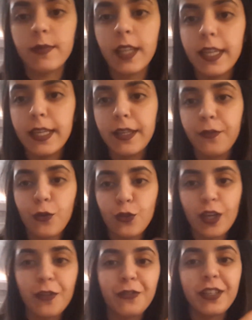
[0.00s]
hani
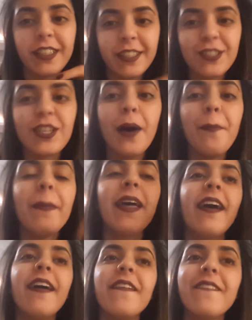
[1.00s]
fotoğrafı atacağım
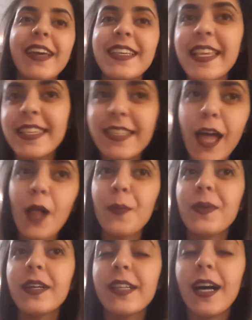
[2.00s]
ve esesini
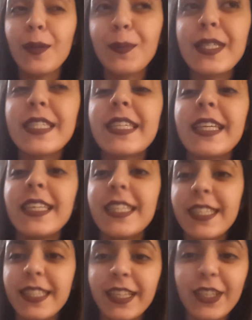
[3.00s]
alm- almanızı
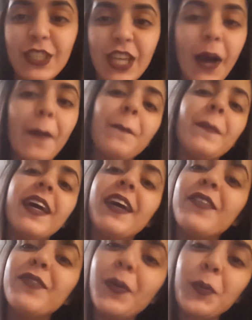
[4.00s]
isteyeceğim
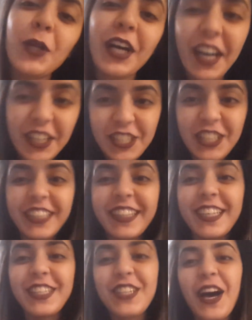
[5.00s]
ve bunu
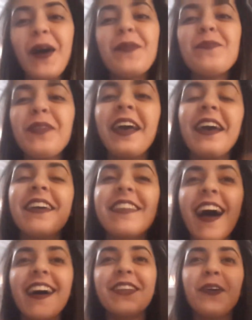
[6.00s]
açıklayacağım.
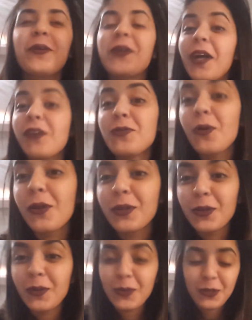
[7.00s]
Yani o kadar
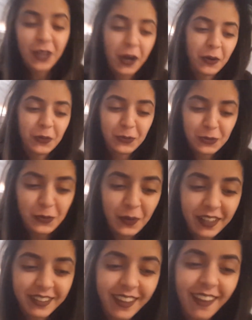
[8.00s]
zorlanıyorum ki şu an
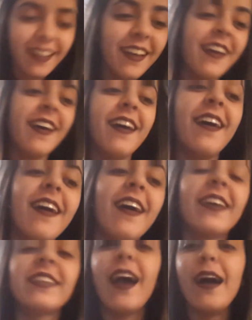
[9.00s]
konuşmakta.
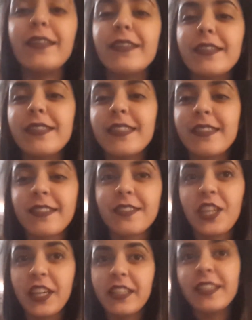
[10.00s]
Yani
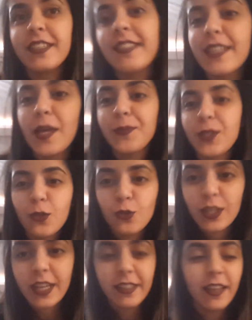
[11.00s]
çekiliş Snapchat
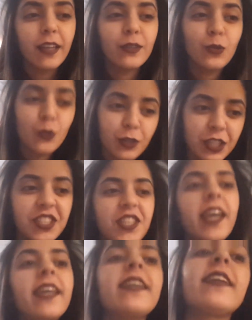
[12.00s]
üzerinden
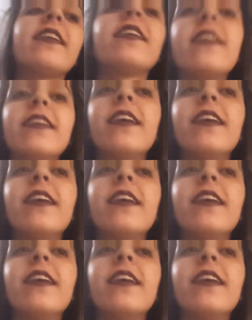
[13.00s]
yürüyecek.